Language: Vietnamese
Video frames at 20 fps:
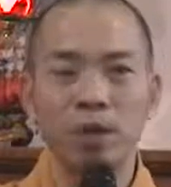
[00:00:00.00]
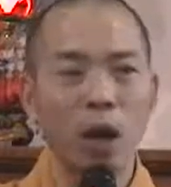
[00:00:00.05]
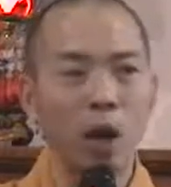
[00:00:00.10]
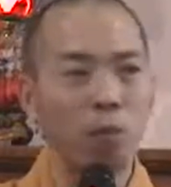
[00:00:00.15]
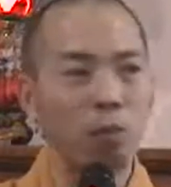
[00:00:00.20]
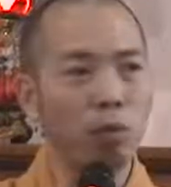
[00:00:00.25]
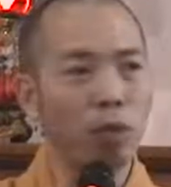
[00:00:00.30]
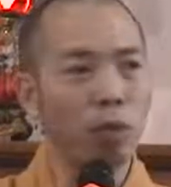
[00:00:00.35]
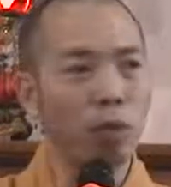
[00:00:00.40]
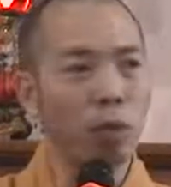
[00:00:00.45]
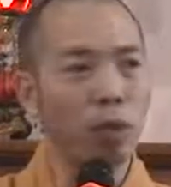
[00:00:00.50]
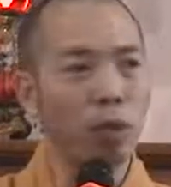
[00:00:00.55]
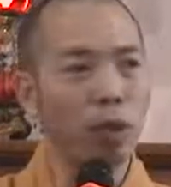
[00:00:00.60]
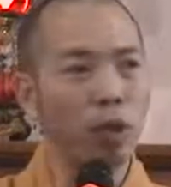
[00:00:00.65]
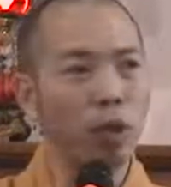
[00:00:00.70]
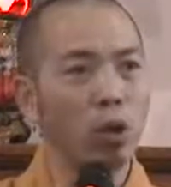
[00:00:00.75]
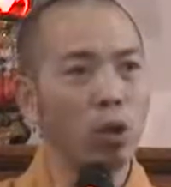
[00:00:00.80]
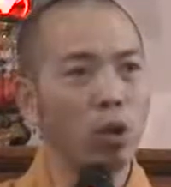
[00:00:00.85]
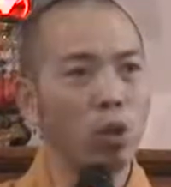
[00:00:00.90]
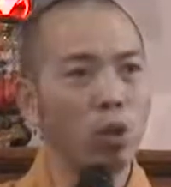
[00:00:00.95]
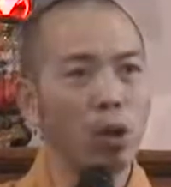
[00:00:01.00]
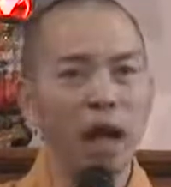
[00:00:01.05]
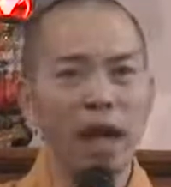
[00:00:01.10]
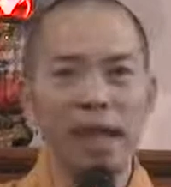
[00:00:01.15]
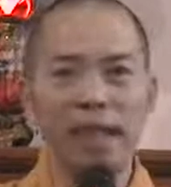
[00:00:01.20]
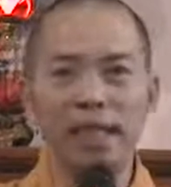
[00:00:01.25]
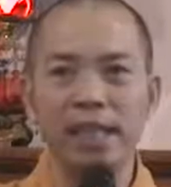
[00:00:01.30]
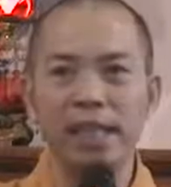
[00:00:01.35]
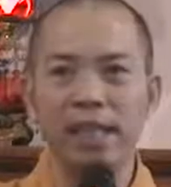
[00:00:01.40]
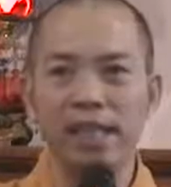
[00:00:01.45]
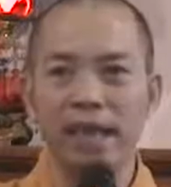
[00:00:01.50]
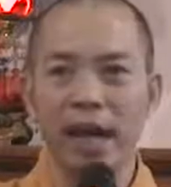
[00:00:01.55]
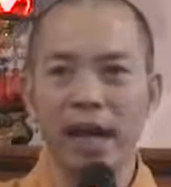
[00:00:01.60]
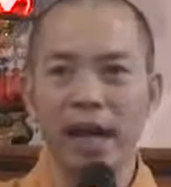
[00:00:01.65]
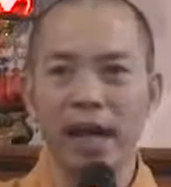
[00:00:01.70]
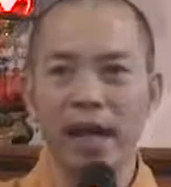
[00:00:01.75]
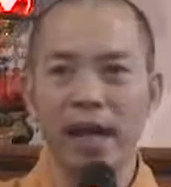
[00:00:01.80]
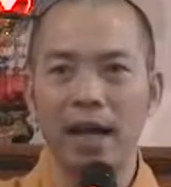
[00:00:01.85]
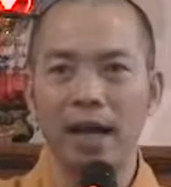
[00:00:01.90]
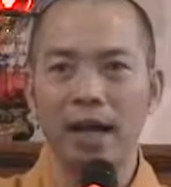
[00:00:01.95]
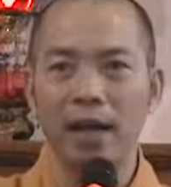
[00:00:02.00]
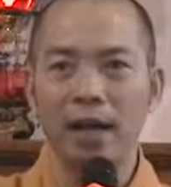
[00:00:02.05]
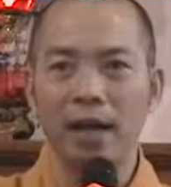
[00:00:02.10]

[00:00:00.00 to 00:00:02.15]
Không có một cái lưu lại gì cả,